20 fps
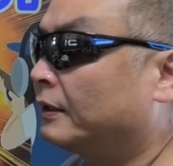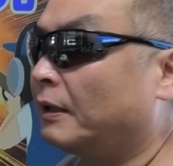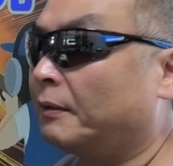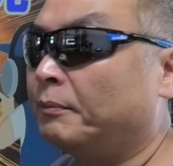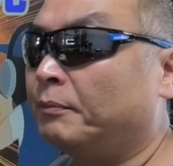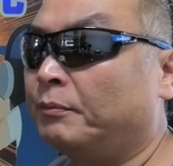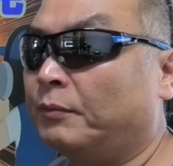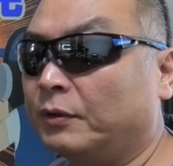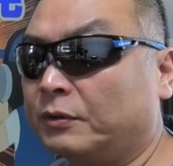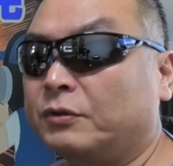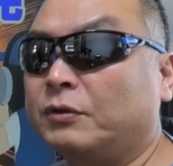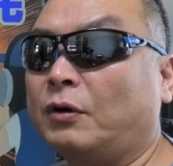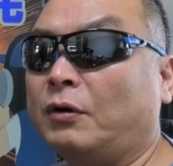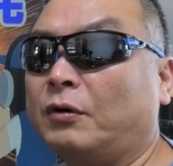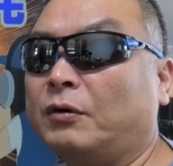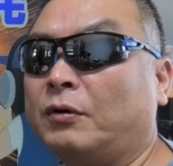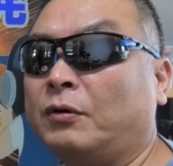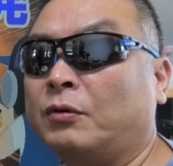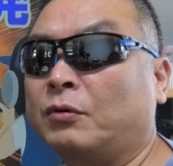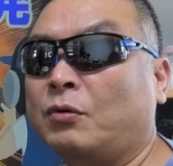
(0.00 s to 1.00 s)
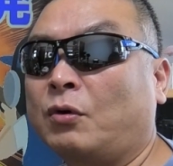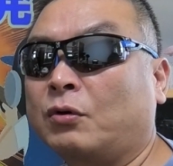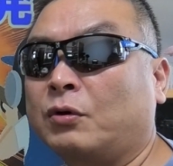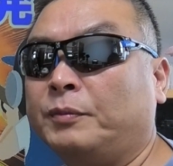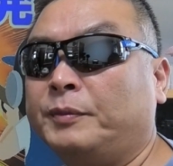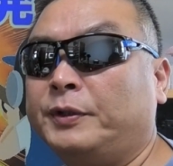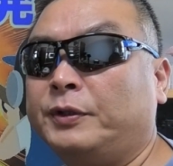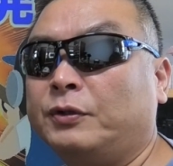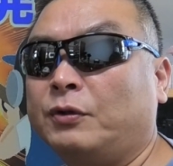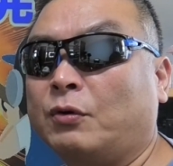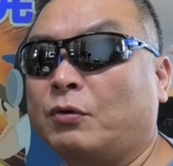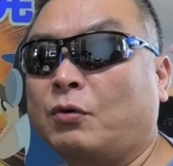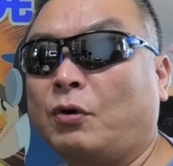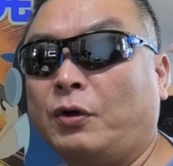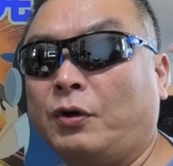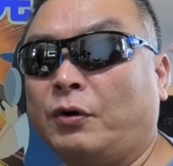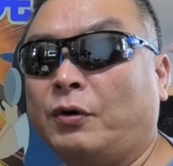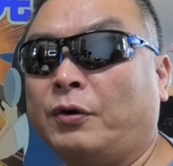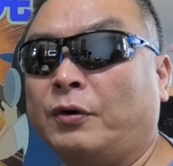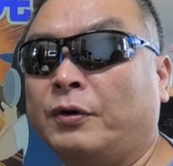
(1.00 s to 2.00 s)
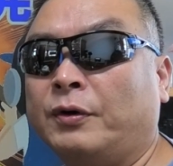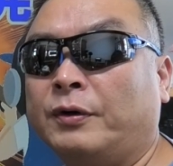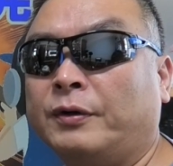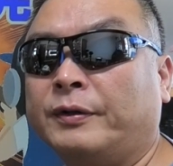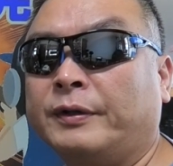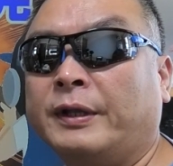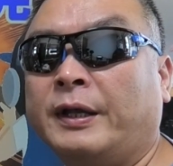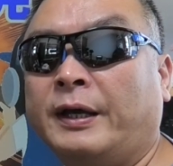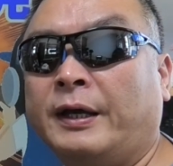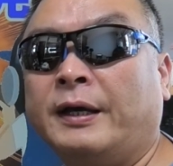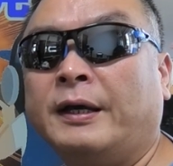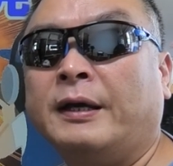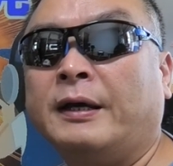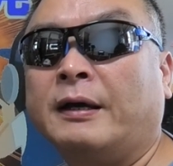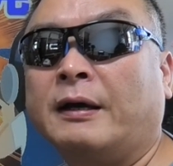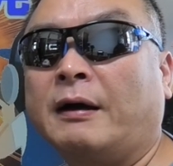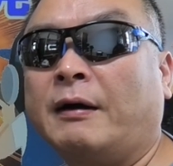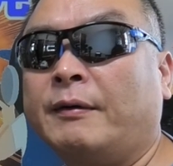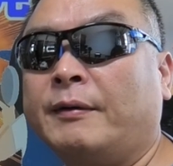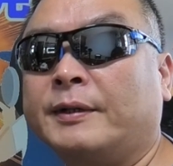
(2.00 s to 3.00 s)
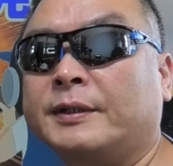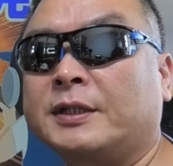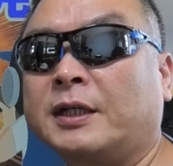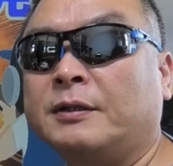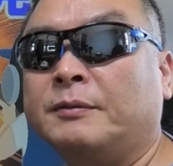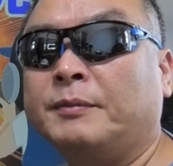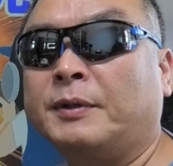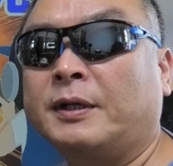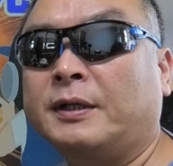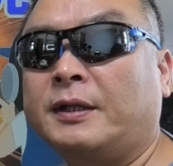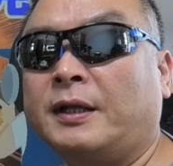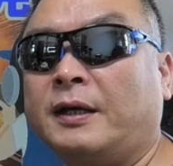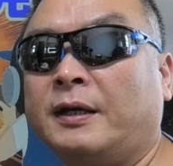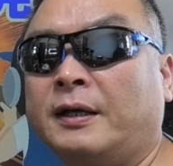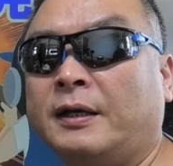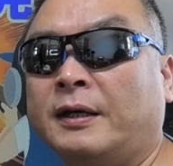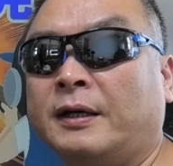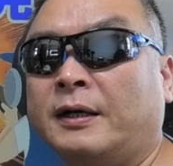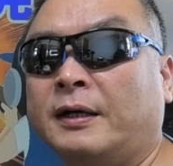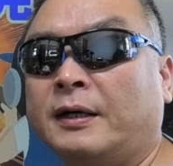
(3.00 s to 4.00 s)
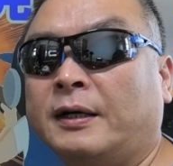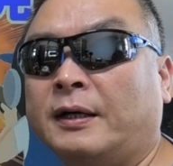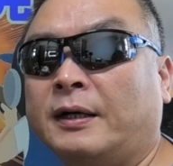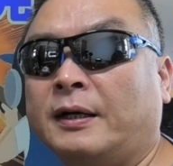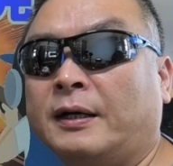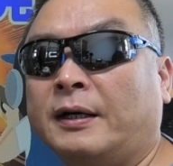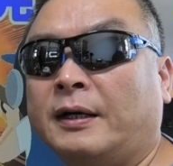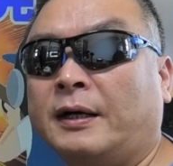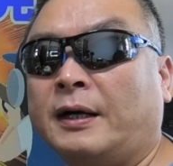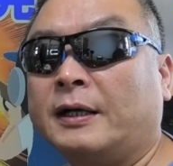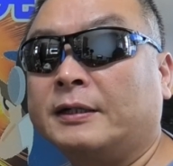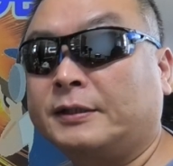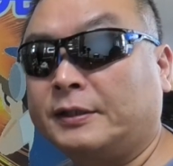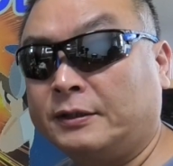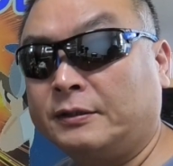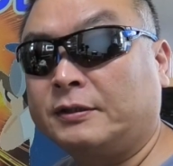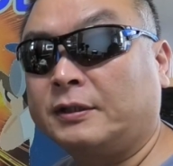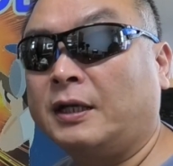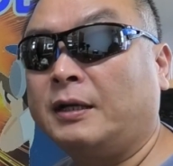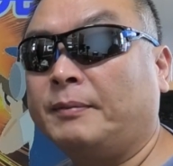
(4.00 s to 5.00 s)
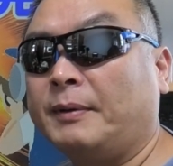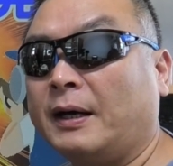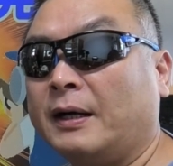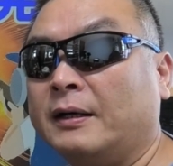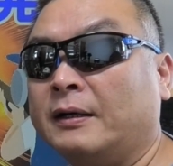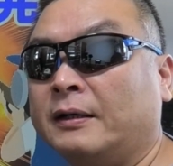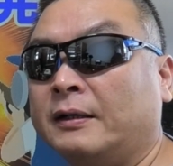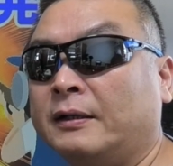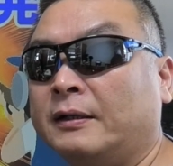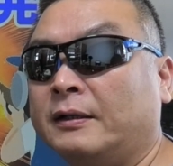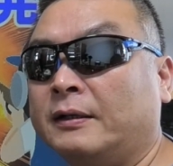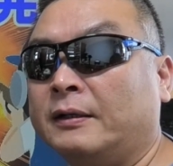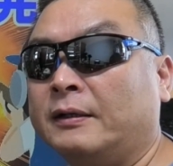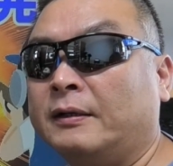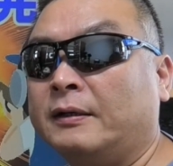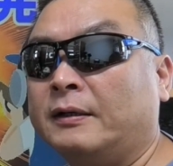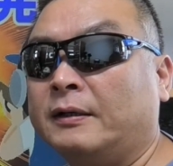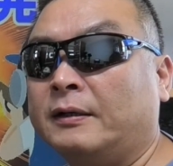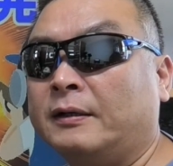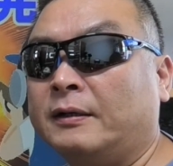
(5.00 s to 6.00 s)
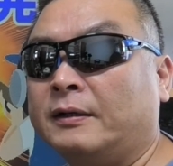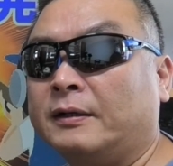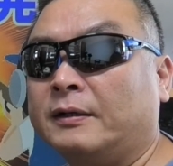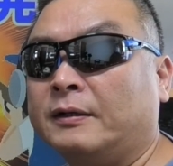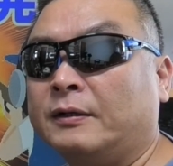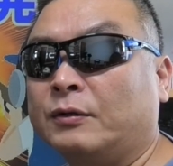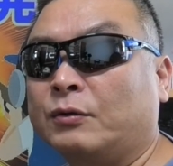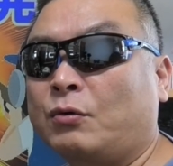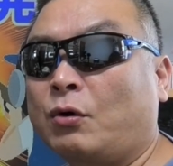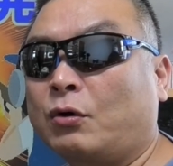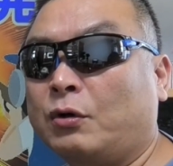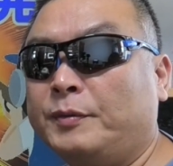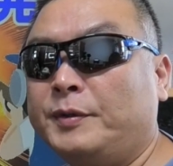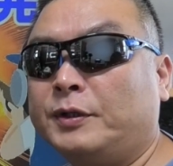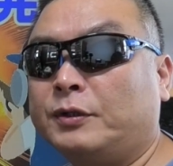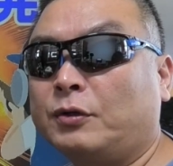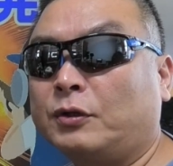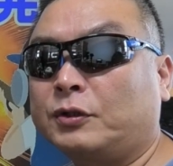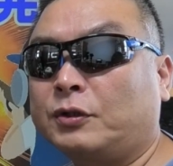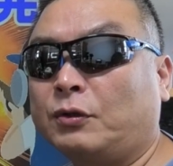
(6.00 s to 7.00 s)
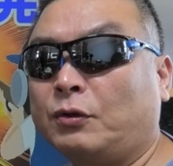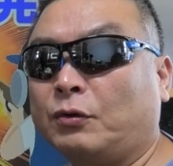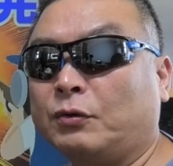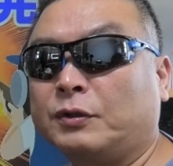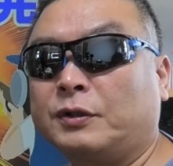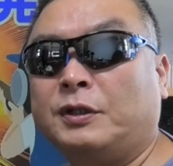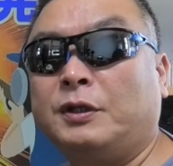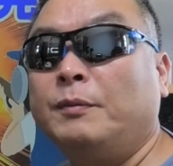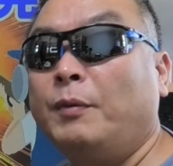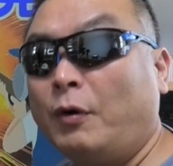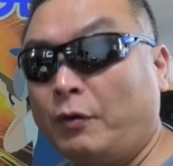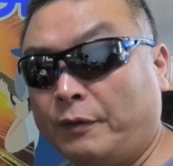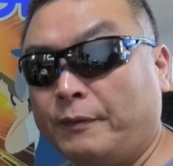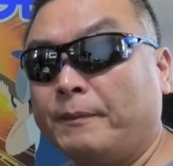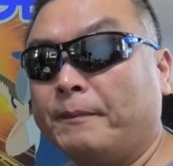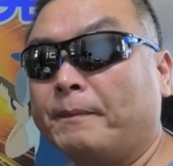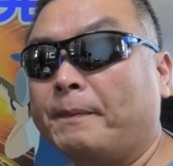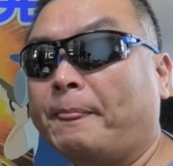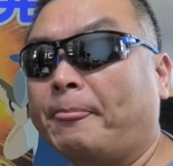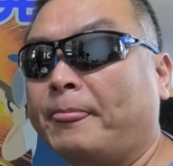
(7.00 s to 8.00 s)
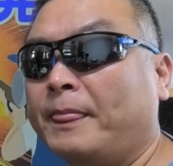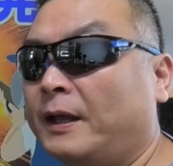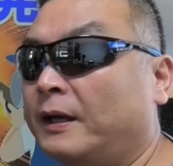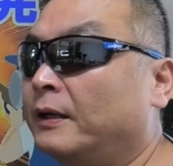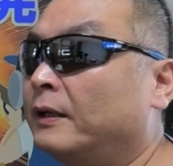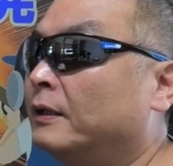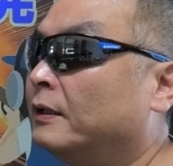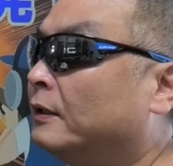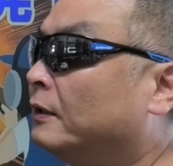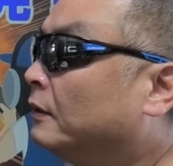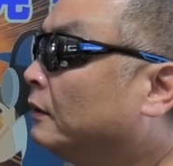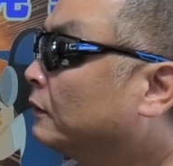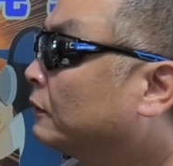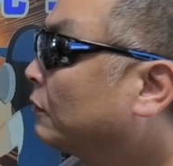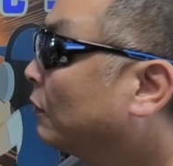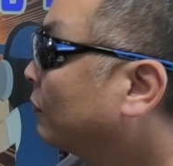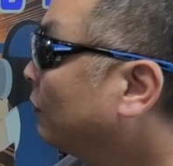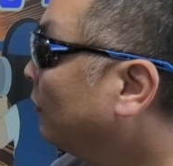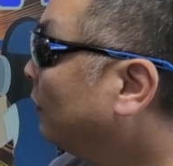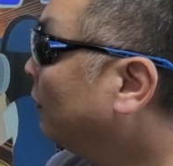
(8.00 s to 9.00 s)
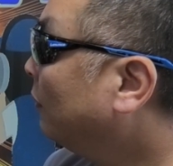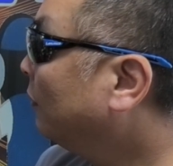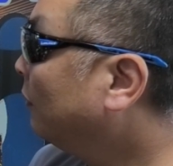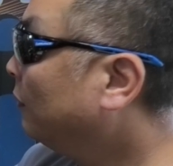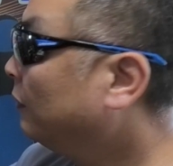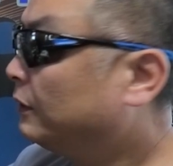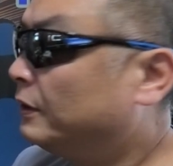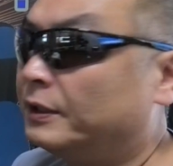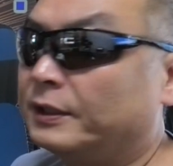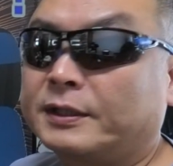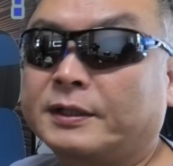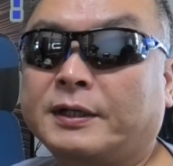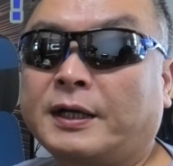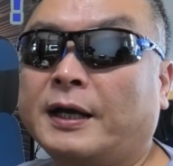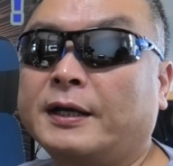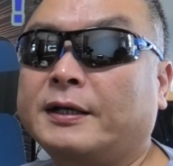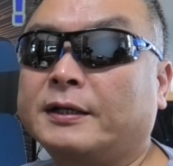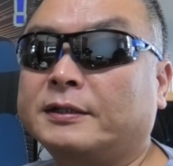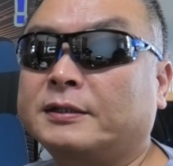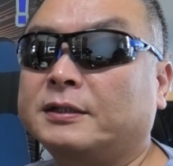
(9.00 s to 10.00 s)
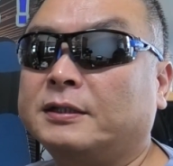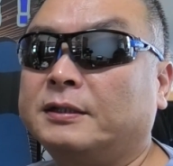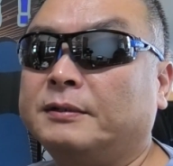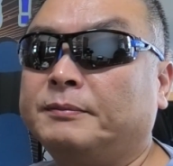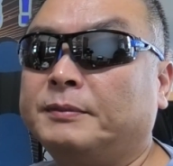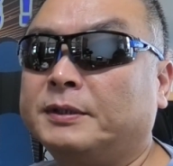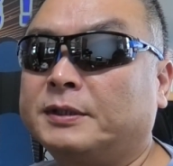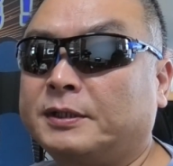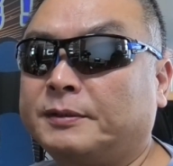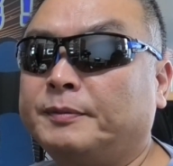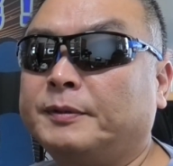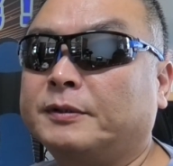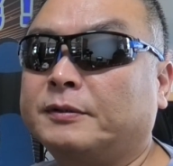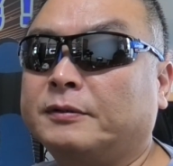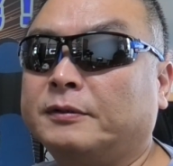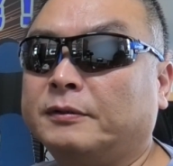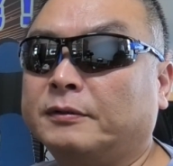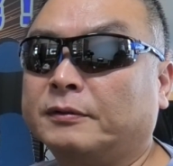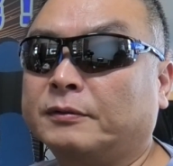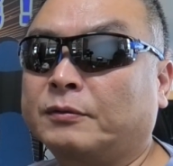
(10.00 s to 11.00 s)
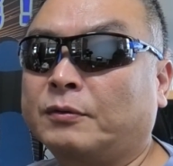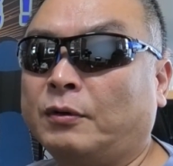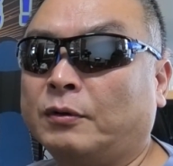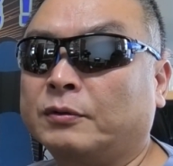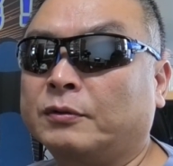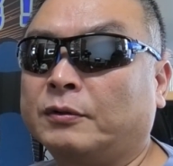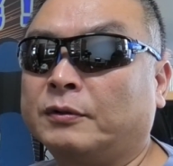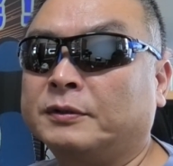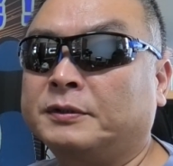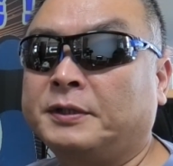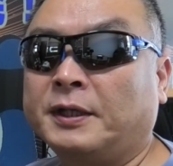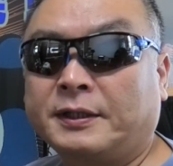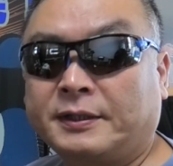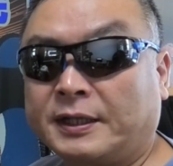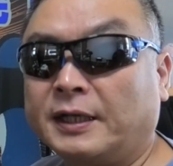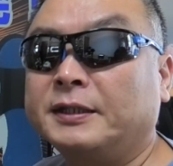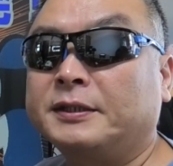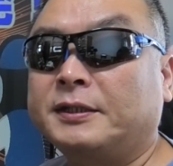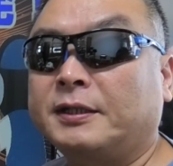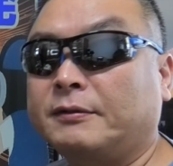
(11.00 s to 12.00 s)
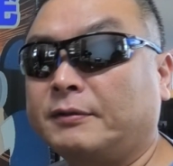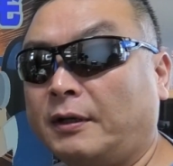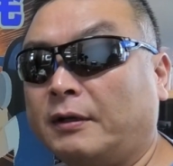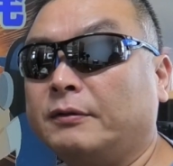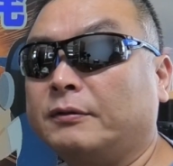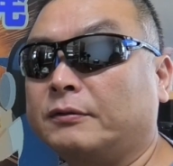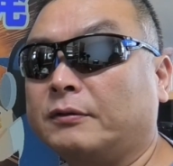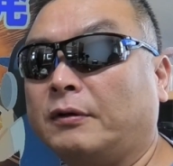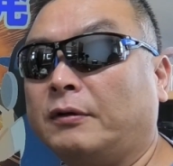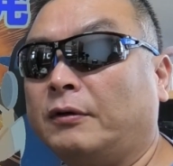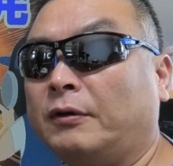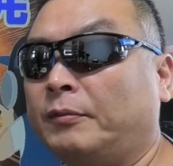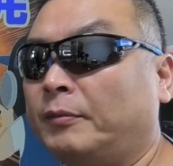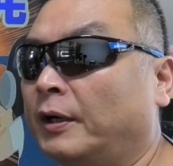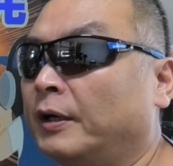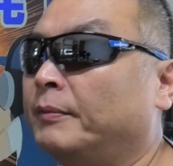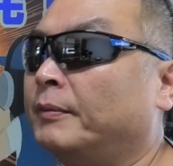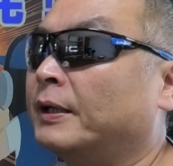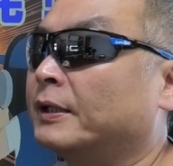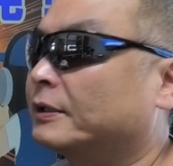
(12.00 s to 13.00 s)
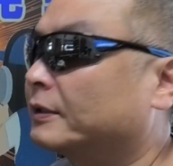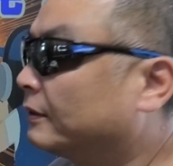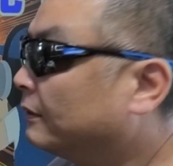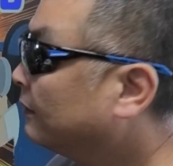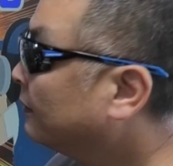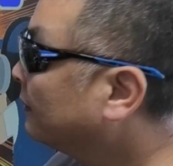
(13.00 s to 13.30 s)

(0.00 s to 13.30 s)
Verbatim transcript: だもっと国民の声をねアナウンサーに向けて発信すれば国民としての疑問ねそこに解決に導く行動を絶対してくれると思います